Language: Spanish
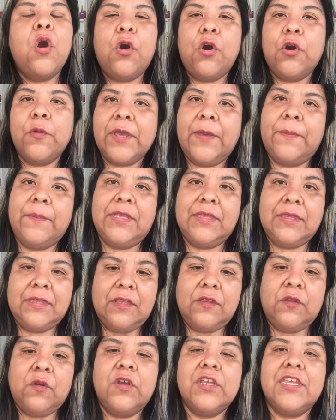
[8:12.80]

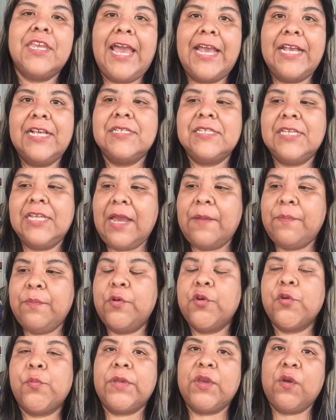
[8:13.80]
Obviamente no, ya será
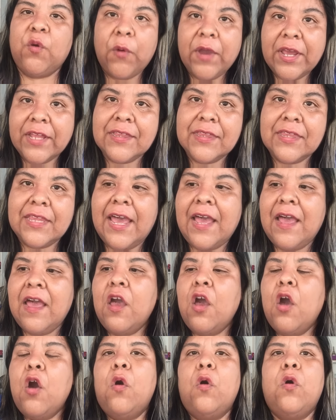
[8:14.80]
por mi cuenta
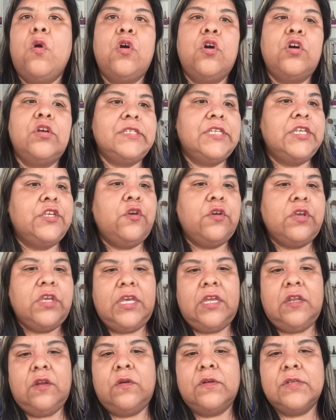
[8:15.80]
o si yo
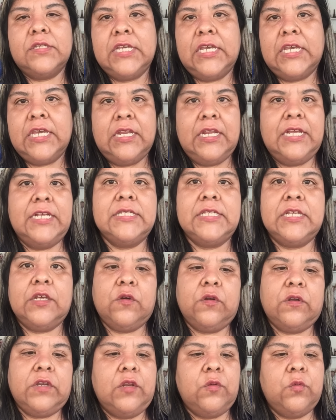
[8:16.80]
quiero seguir este,
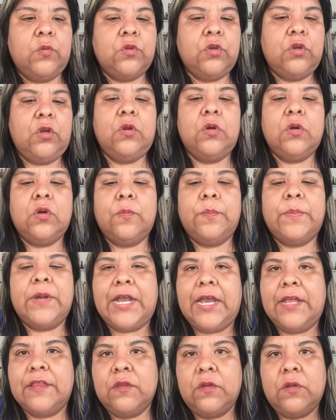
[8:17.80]
con el nutriólogo
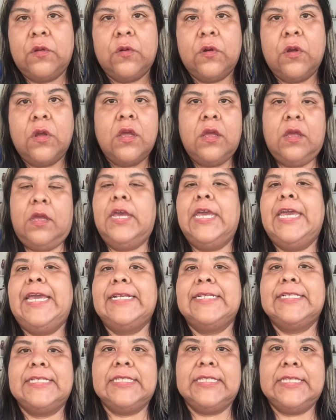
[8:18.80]
pagando
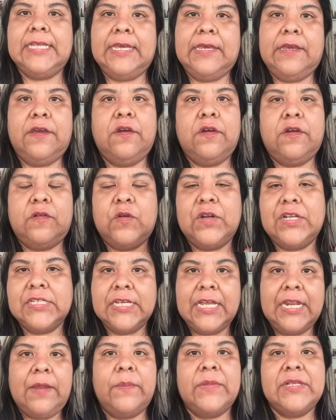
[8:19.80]
este, ahora
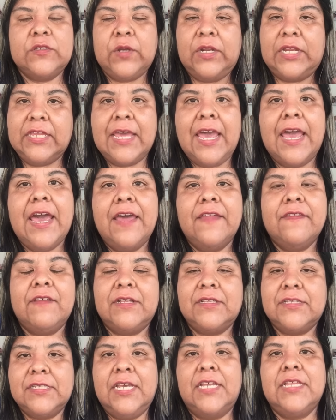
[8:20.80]
sí que la mensualidad,
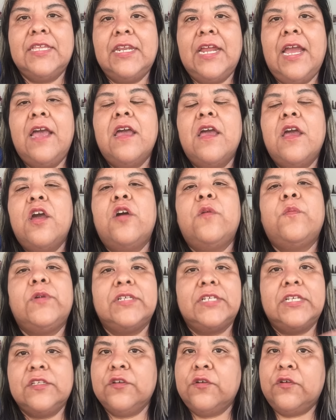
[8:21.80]
etcétera,
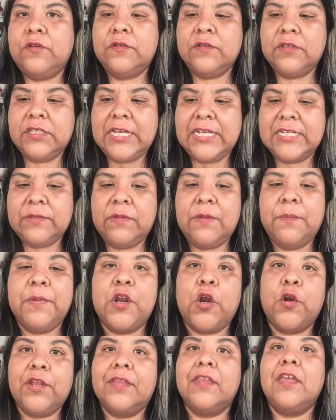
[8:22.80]
pues eso ya es de mí.
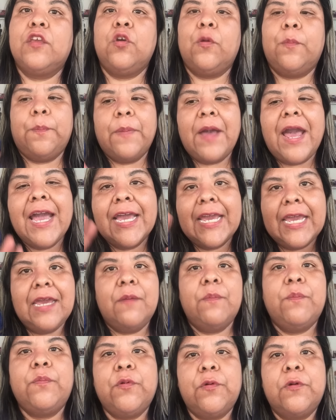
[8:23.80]
Pero ahorita yo
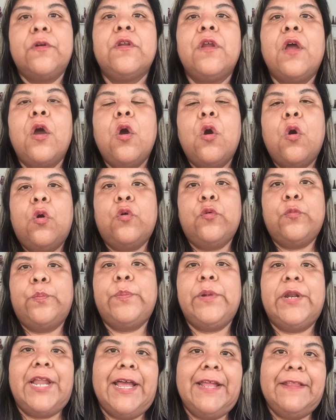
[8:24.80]
pagué por
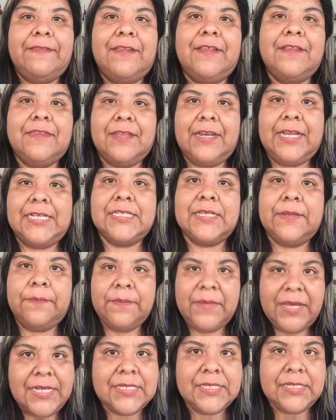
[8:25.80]
un plan de tres
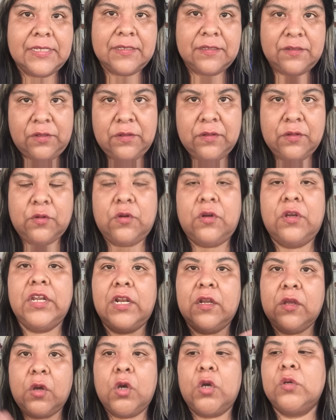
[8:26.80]
meses, ¿no? Con
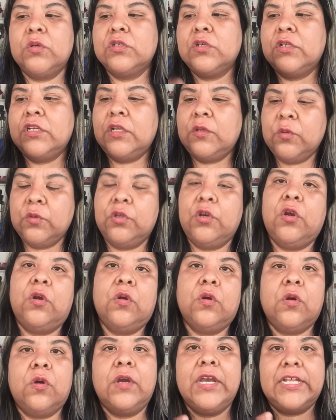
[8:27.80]
el coach, con el
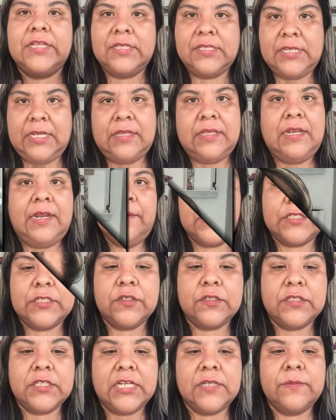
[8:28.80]
nutriólogo, etcétera.
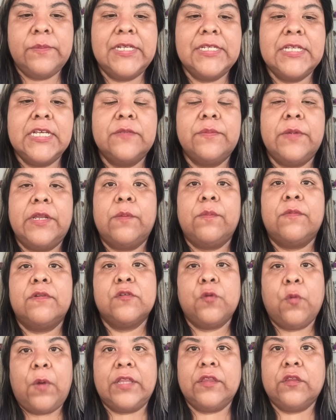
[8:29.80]
Esos tres meses
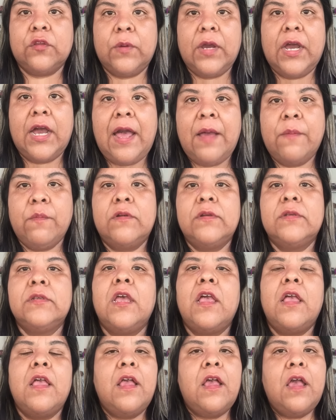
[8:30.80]
veremos cuánto
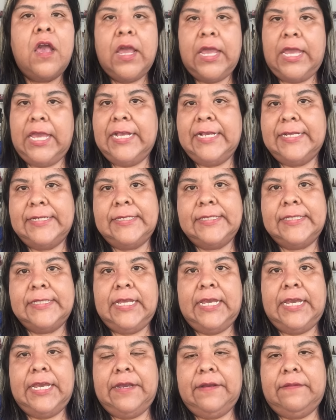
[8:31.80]
bajamos,
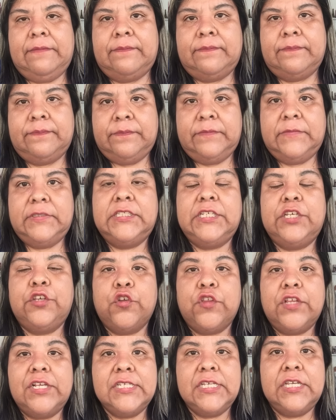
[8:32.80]
este si
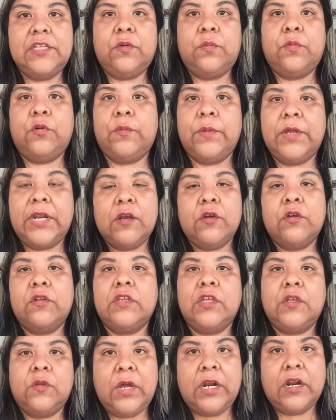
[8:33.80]
yo decido volver a
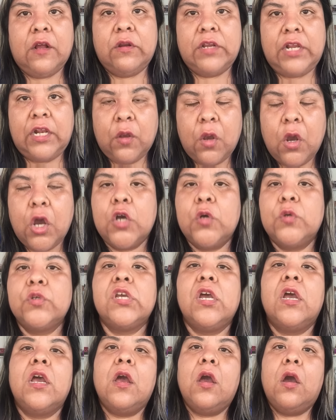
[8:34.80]
continuar con el coach
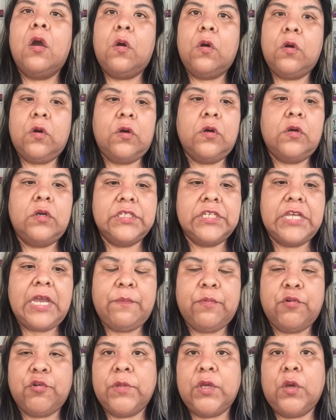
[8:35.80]
o
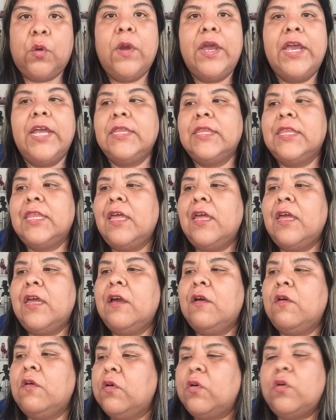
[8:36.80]
ya por mi
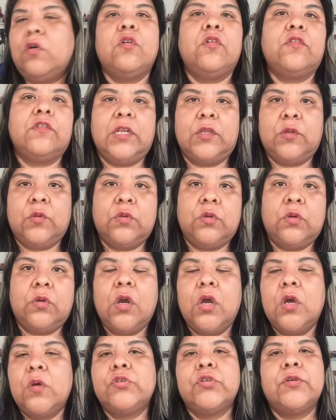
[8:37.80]
cuenta o contra otro
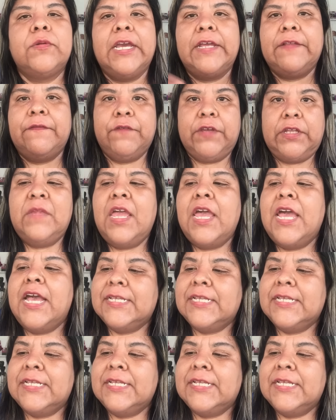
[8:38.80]
coach, en fin.